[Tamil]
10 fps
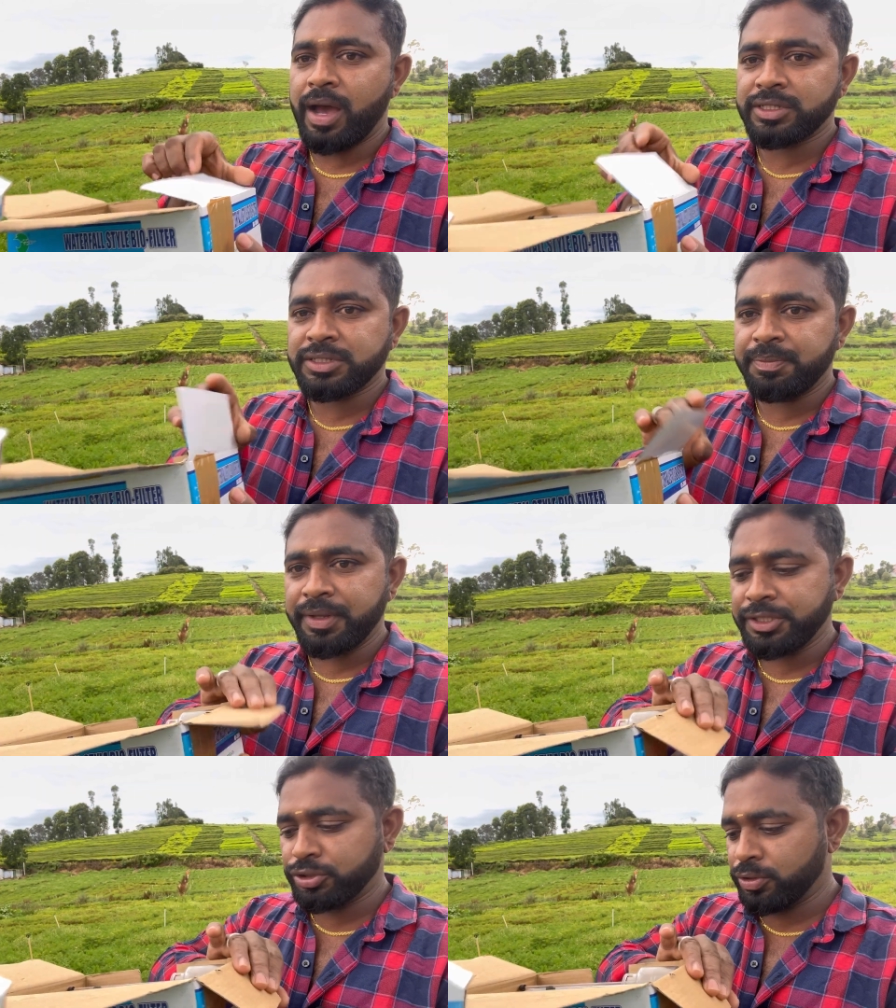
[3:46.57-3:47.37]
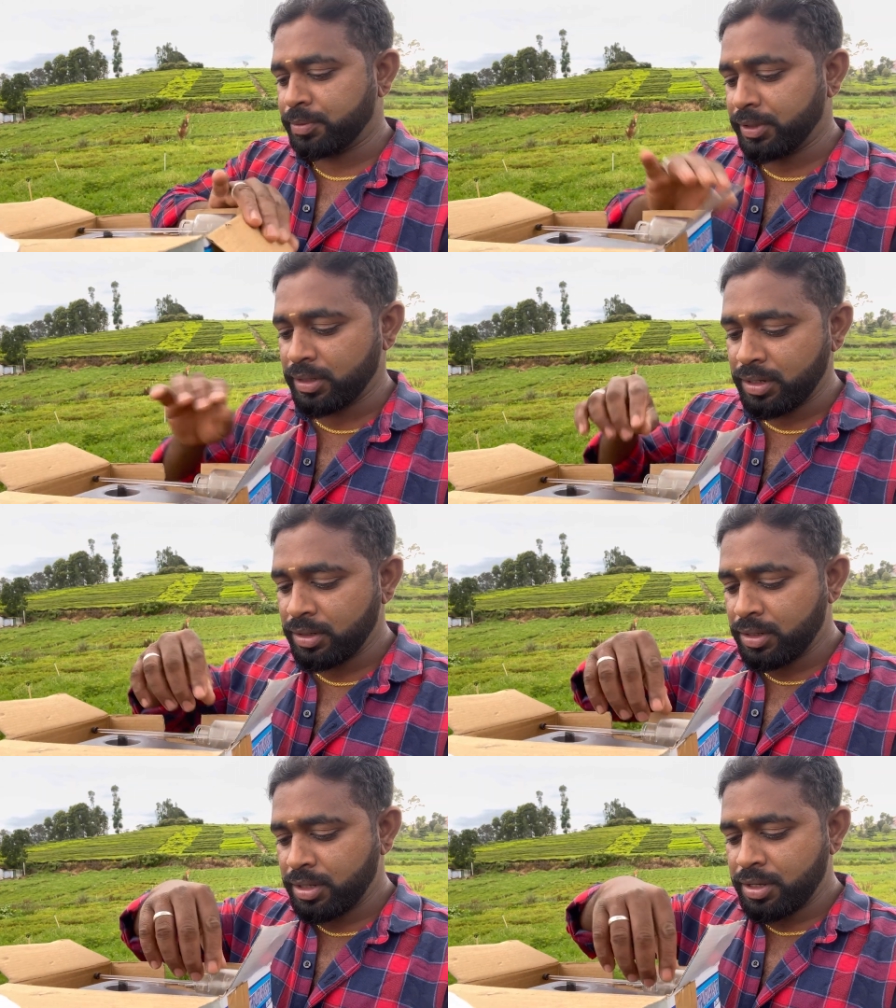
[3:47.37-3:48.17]
பாக்ஸை பிரித்தோம் அப்படின்னா
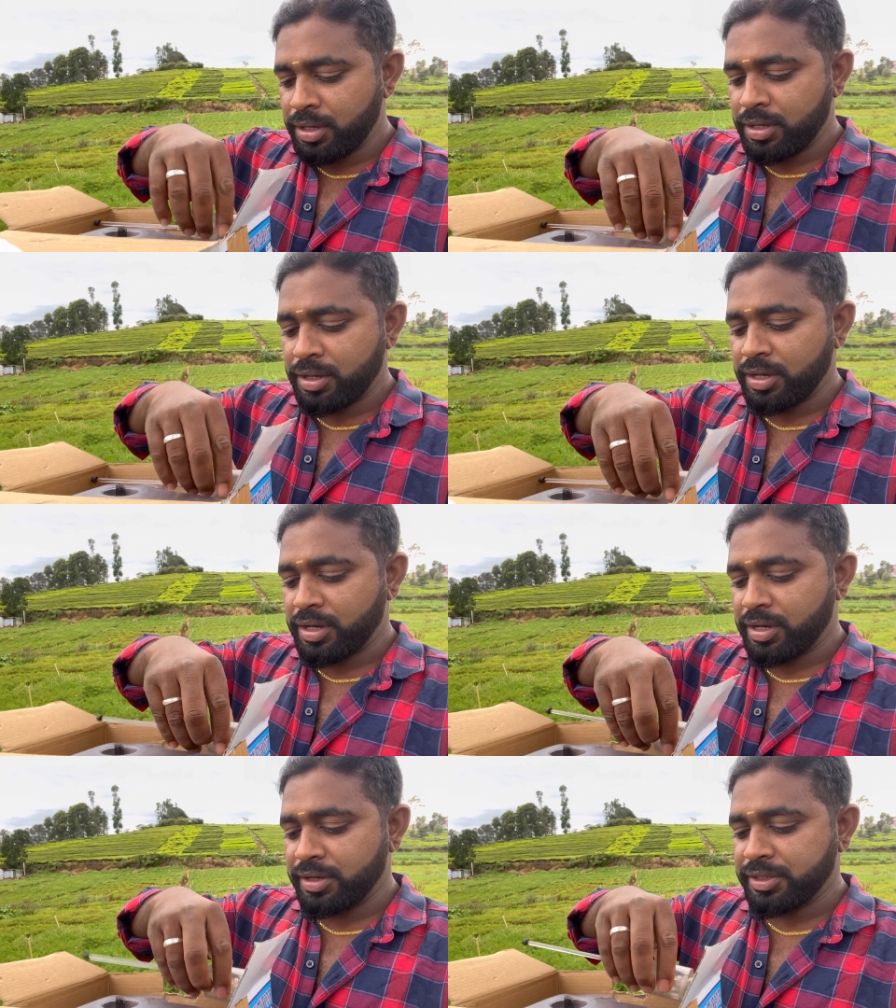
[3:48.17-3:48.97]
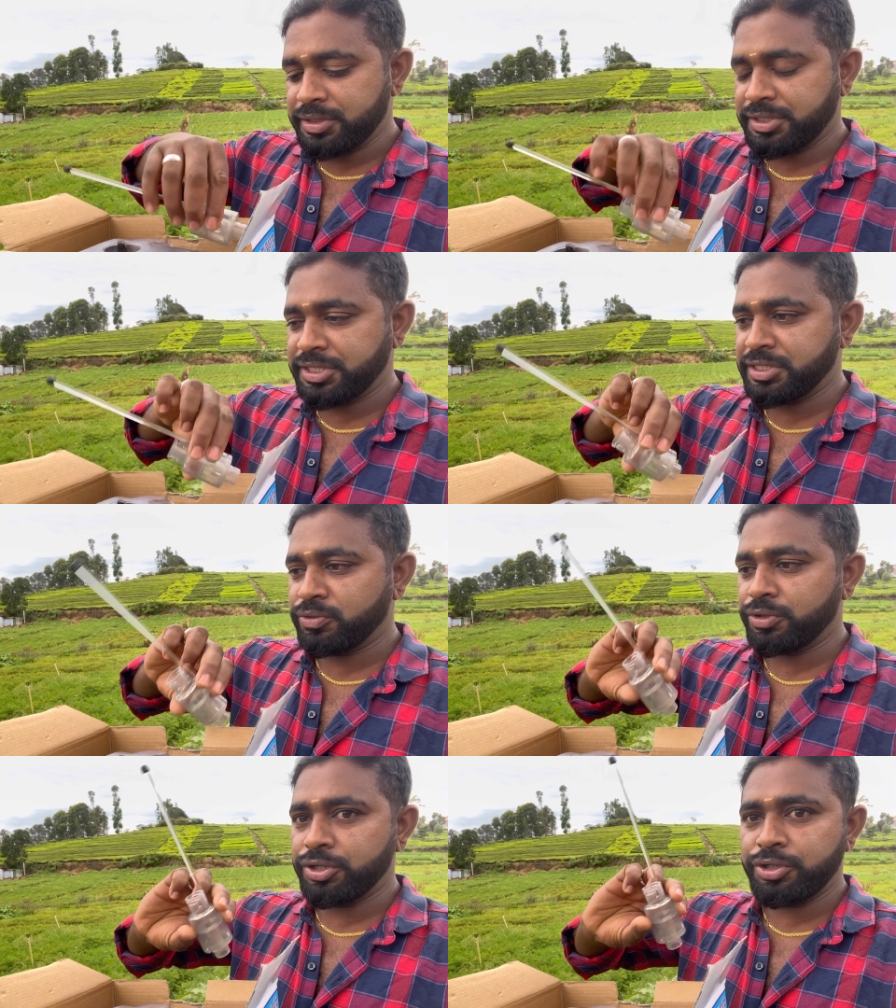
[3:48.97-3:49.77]
சின்ன
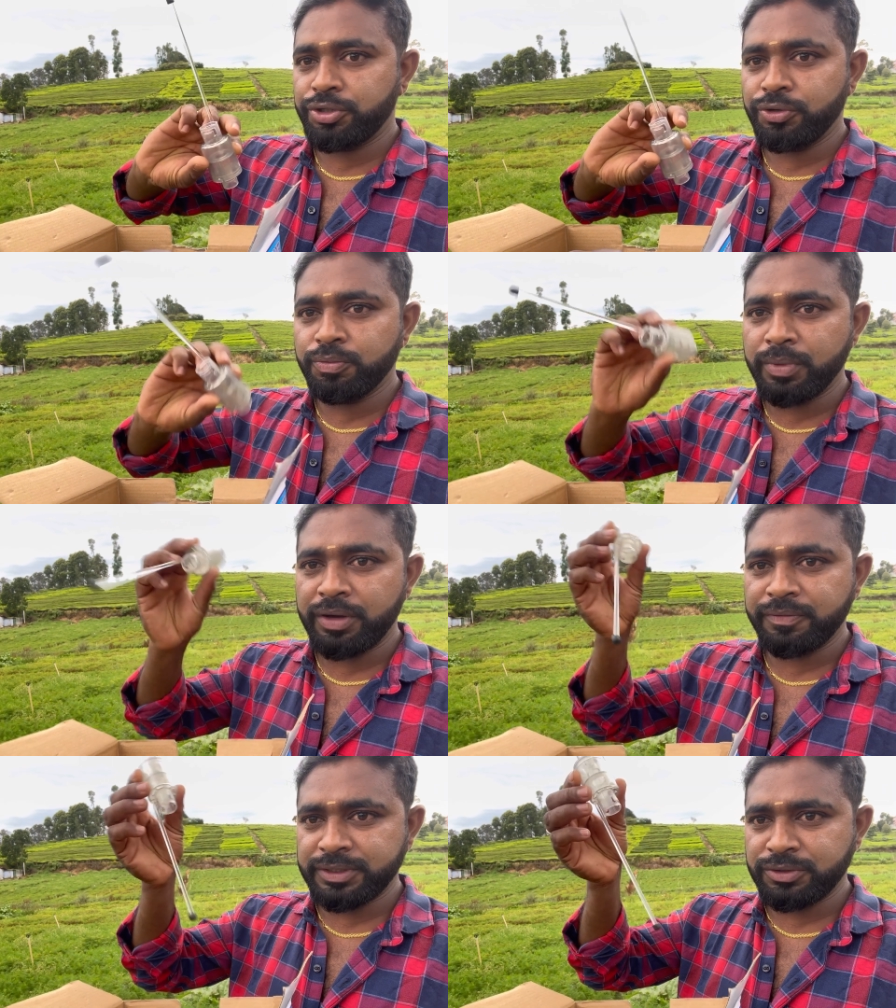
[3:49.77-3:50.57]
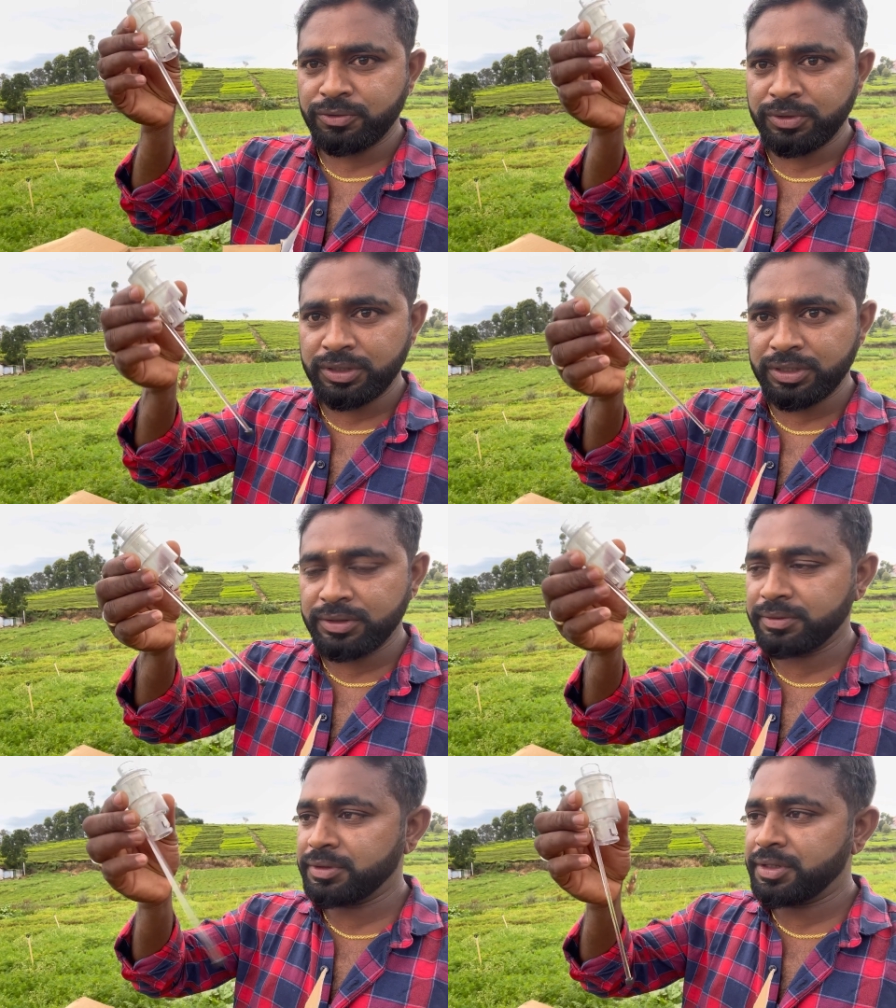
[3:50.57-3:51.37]
ஒரு டியூப் மாதிரி ஃபஸ்ட் ஒன்று இருக்குது